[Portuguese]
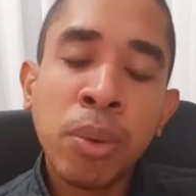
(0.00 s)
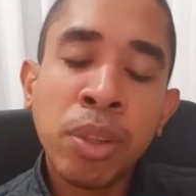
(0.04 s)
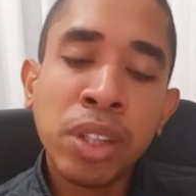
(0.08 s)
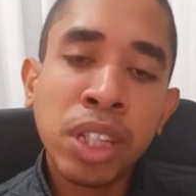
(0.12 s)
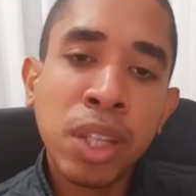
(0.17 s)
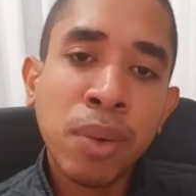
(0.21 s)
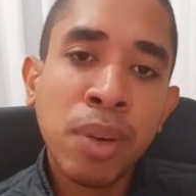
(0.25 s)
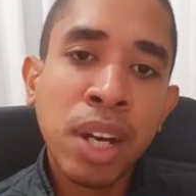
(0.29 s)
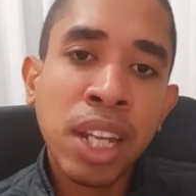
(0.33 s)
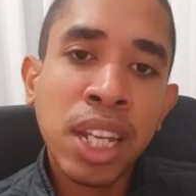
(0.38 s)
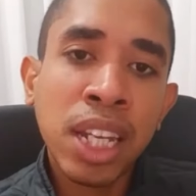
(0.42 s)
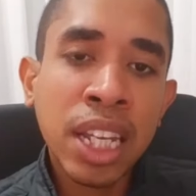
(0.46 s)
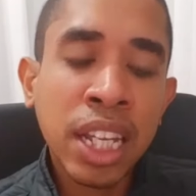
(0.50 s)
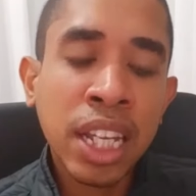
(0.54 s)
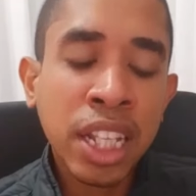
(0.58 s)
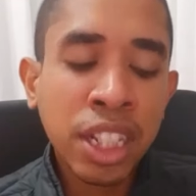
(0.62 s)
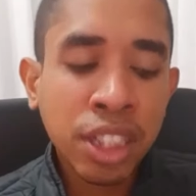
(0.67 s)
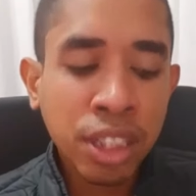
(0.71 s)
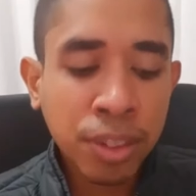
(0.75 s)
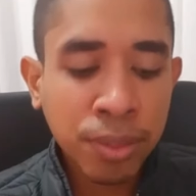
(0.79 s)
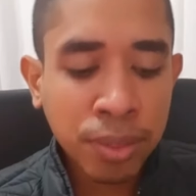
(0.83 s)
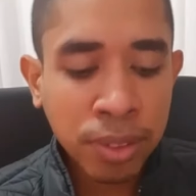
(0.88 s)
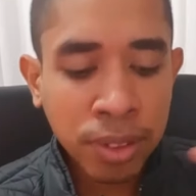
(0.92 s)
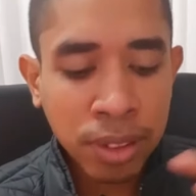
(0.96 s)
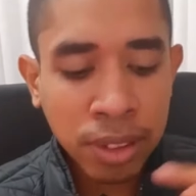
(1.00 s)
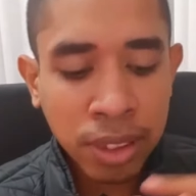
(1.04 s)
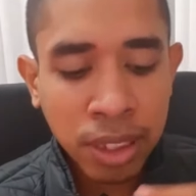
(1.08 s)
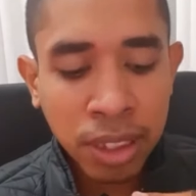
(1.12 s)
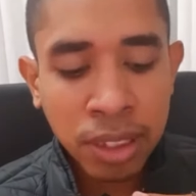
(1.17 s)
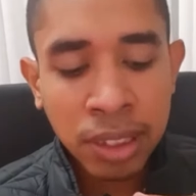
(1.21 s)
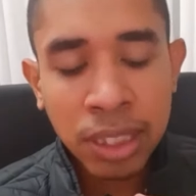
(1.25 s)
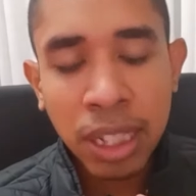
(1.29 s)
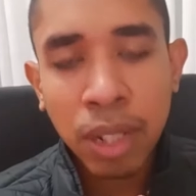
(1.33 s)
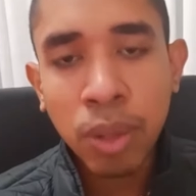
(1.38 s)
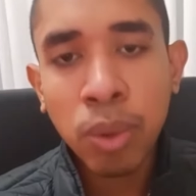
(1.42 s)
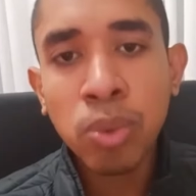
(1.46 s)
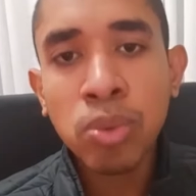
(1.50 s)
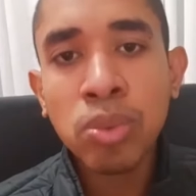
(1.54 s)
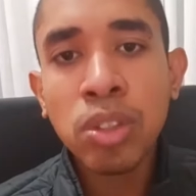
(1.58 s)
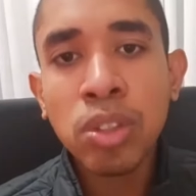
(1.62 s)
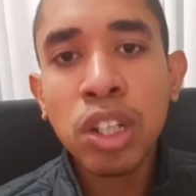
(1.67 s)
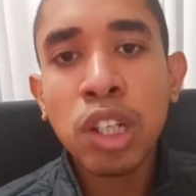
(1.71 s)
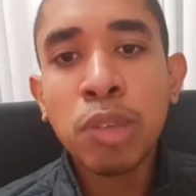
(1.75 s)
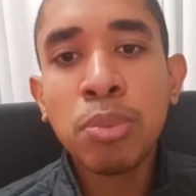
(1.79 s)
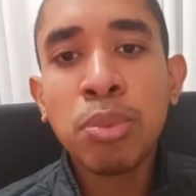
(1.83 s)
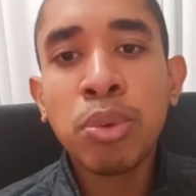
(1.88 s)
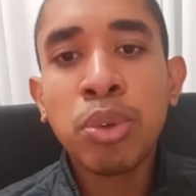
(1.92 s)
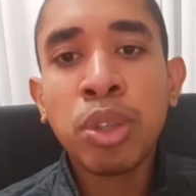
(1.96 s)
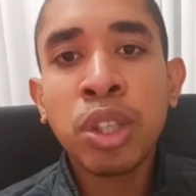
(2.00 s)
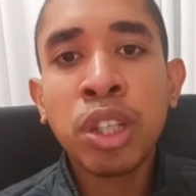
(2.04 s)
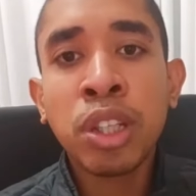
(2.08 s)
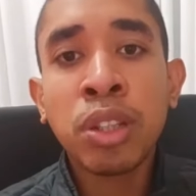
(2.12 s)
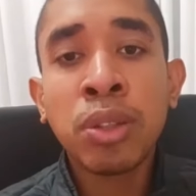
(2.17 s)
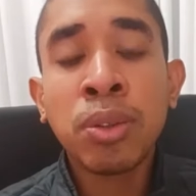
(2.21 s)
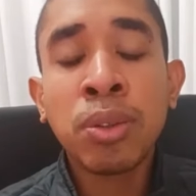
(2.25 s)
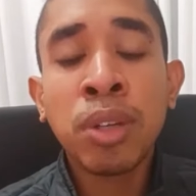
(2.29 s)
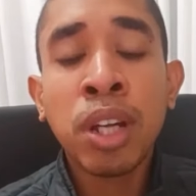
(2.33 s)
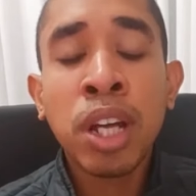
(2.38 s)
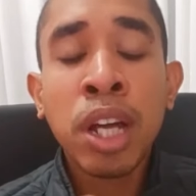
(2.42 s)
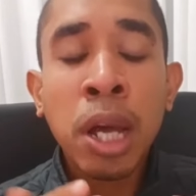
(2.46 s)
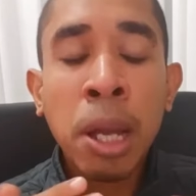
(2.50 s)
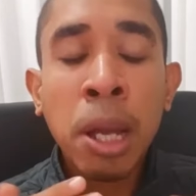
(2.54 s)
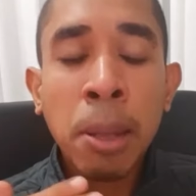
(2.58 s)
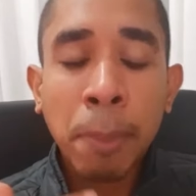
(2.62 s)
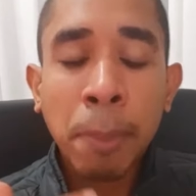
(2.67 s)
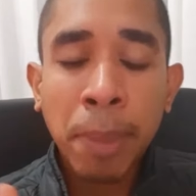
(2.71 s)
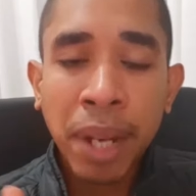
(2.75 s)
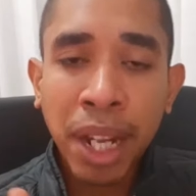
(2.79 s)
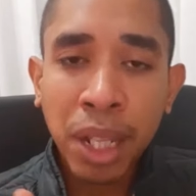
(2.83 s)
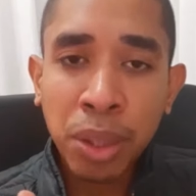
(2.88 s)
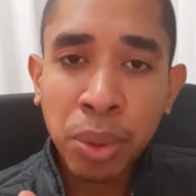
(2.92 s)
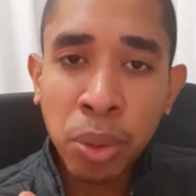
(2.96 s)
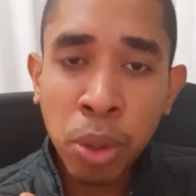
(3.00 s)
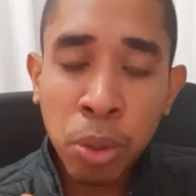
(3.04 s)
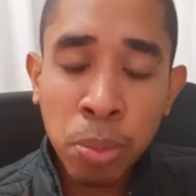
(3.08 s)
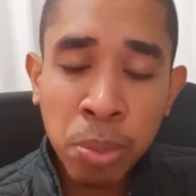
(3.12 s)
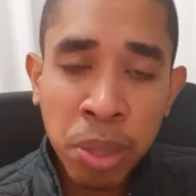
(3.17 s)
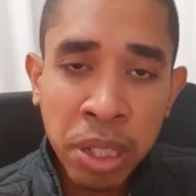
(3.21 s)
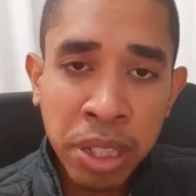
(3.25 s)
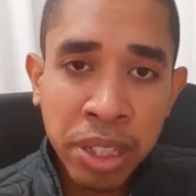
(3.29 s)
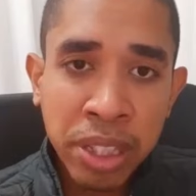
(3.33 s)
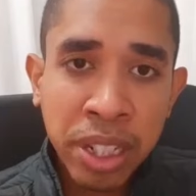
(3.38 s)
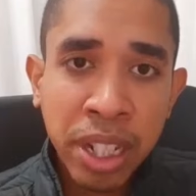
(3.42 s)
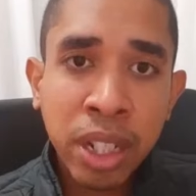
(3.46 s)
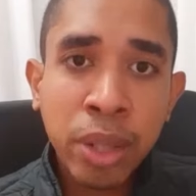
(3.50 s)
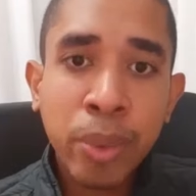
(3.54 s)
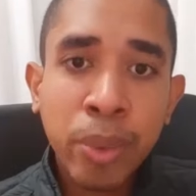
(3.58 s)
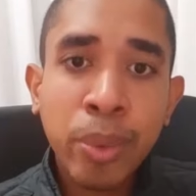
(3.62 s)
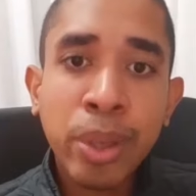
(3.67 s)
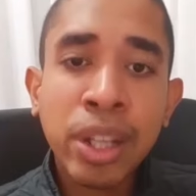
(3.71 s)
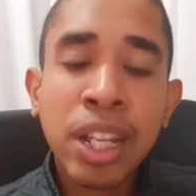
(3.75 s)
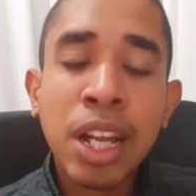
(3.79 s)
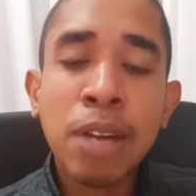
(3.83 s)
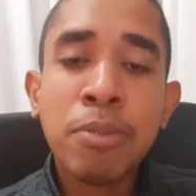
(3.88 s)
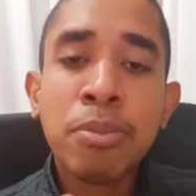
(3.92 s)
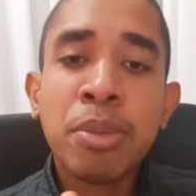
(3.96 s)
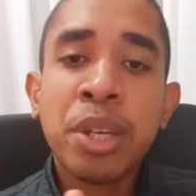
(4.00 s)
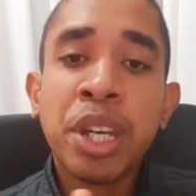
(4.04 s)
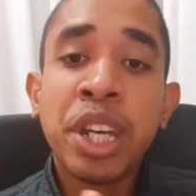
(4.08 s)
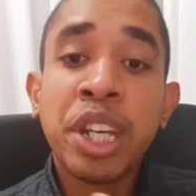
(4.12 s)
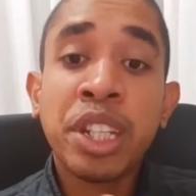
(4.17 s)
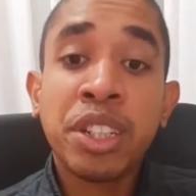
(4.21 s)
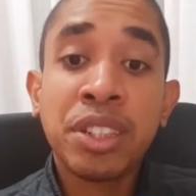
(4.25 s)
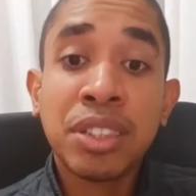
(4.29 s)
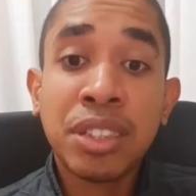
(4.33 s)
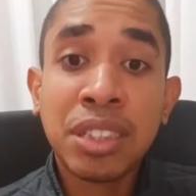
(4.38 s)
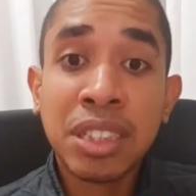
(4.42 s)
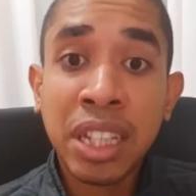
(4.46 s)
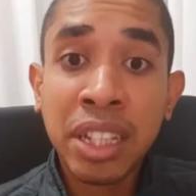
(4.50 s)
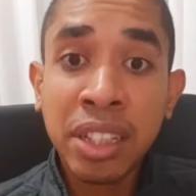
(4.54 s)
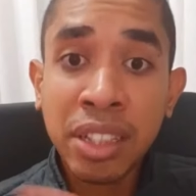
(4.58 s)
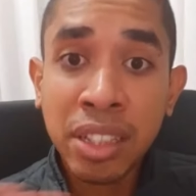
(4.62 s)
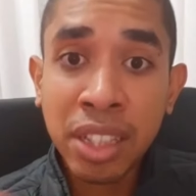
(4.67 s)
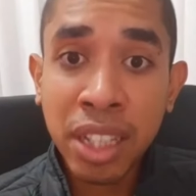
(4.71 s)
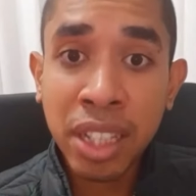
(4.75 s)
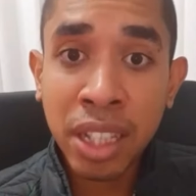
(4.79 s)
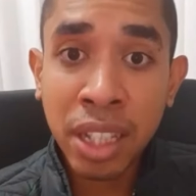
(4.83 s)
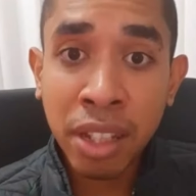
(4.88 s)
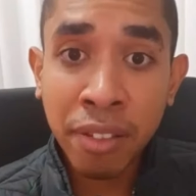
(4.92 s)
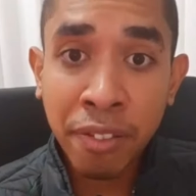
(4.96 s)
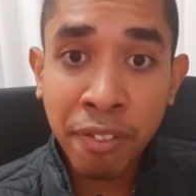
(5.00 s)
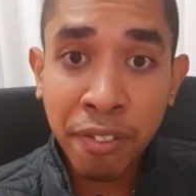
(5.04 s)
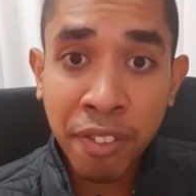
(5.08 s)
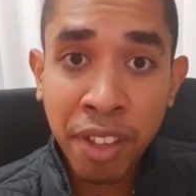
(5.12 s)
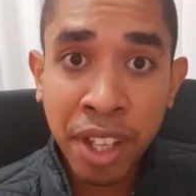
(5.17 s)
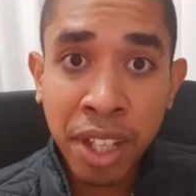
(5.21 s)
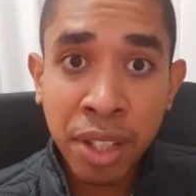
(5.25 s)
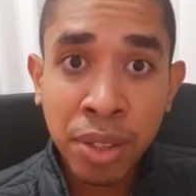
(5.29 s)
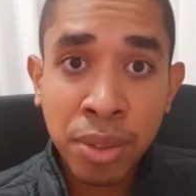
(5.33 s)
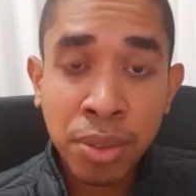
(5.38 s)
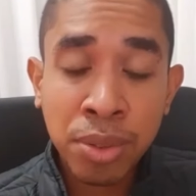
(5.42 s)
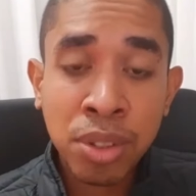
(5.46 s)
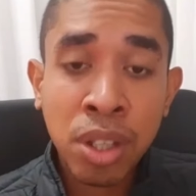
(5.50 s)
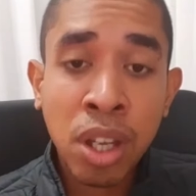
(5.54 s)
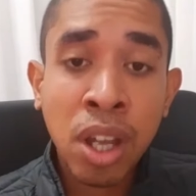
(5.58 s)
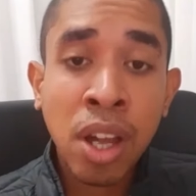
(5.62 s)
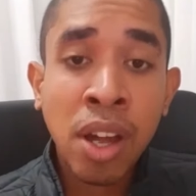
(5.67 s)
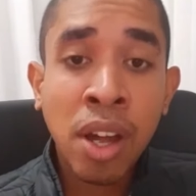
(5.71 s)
Então, além de você estar contribuindo para dormir tranquilamente, sem ter efeitos